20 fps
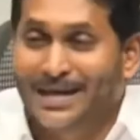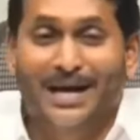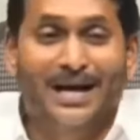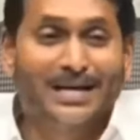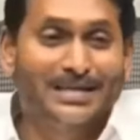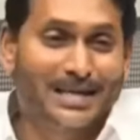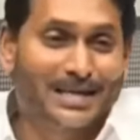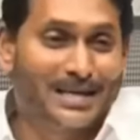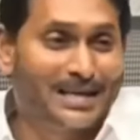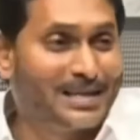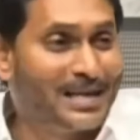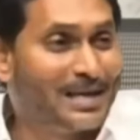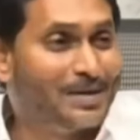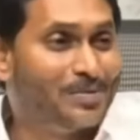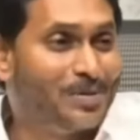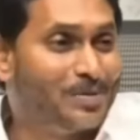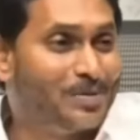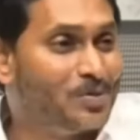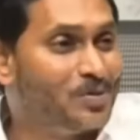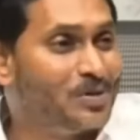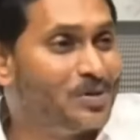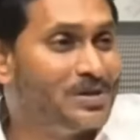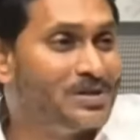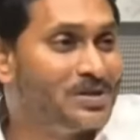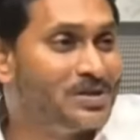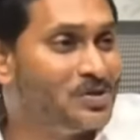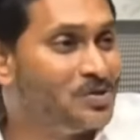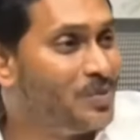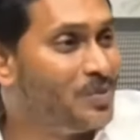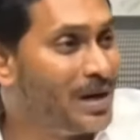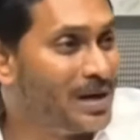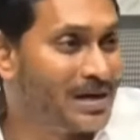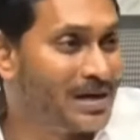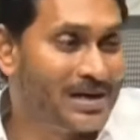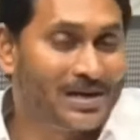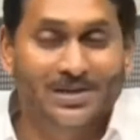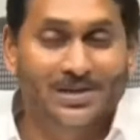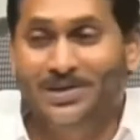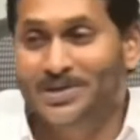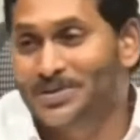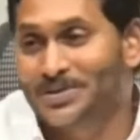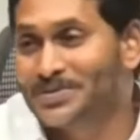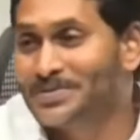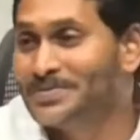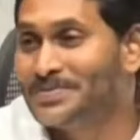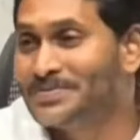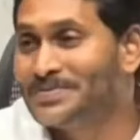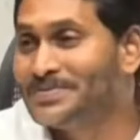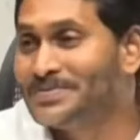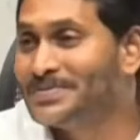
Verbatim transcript: సనాతన ధర్మం గురించి నువ్వు మాట్లాడుతున్నావు